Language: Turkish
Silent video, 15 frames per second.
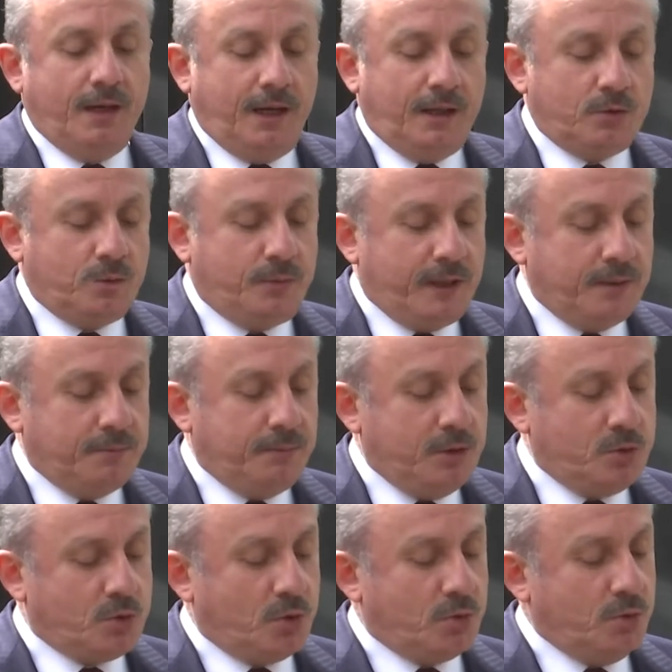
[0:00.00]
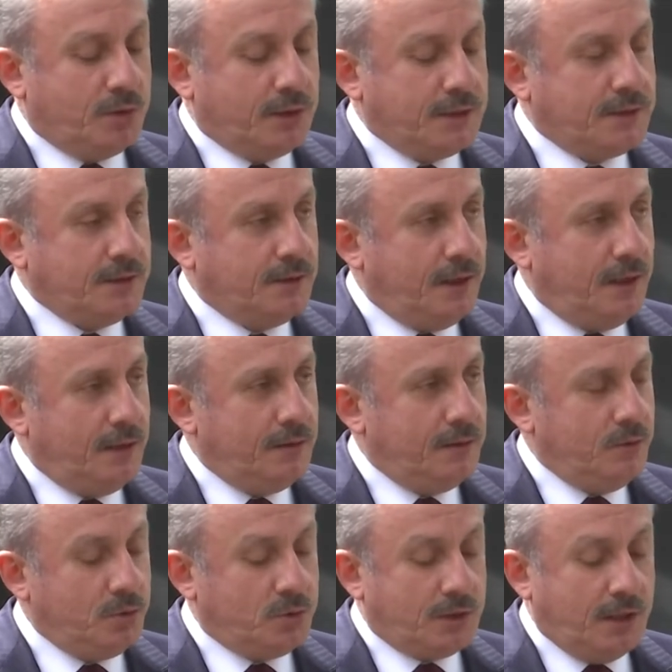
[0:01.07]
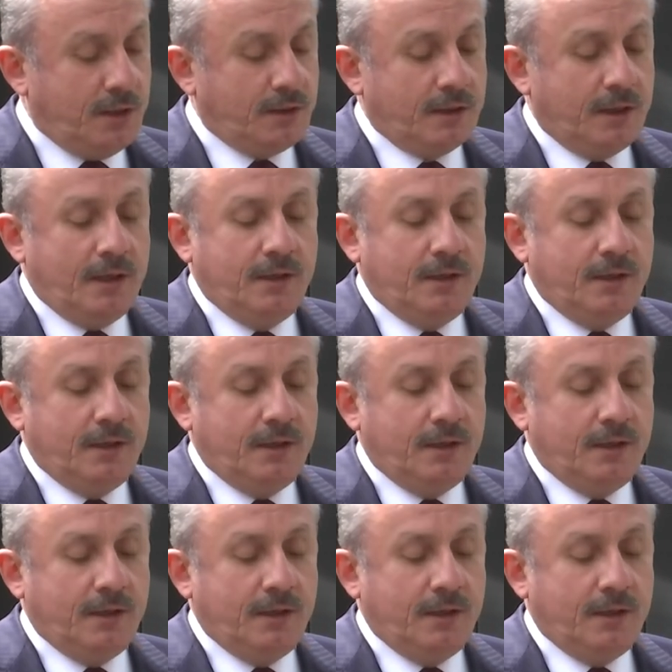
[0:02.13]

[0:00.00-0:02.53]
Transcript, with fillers: Avrupa'nın birçok ülkesinde üstelik